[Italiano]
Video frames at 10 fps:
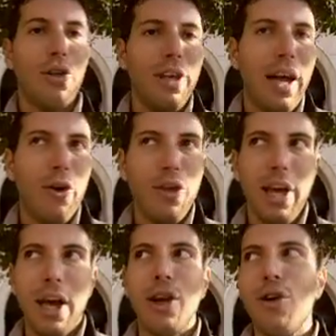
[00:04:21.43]
Ogni, ogni
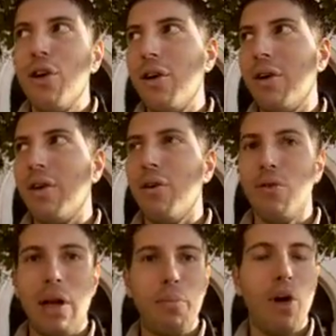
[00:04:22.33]
anno
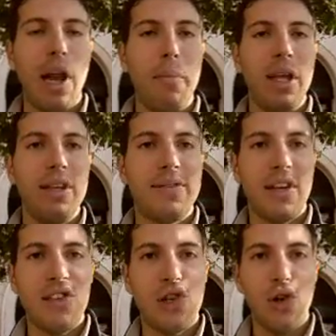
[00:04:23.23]
una buona
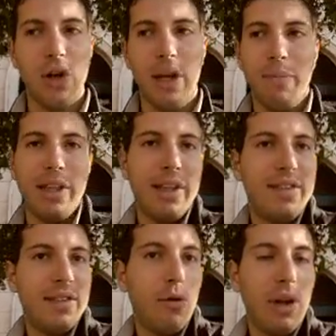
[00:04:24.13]
amministrazione, ma da,
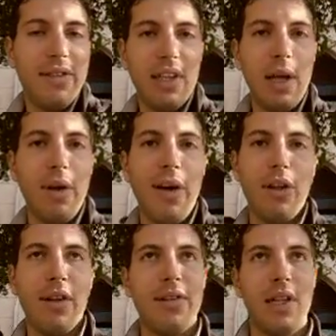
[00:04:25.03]
da, un'azienda privata
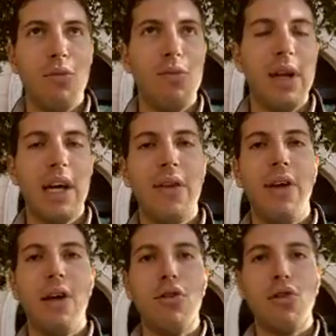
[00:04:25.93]
a un'azienda pubblica, deve
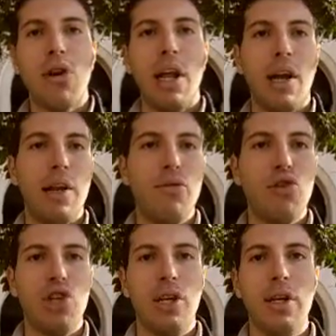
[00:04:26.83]
ricontrollare le
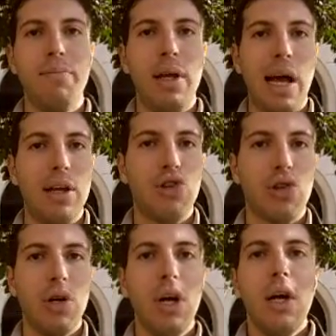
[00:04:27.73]
voci in
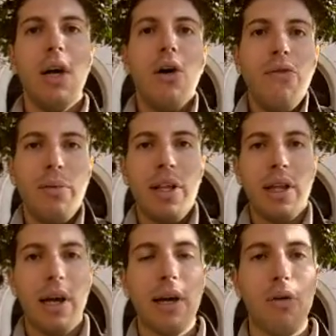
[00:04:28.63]
bilancio, ovviamente
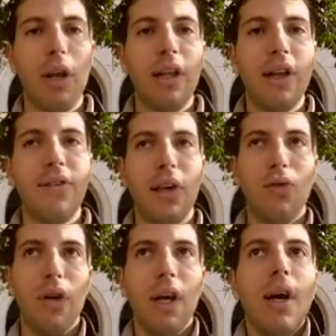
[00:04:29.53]
anche quelle dei residui.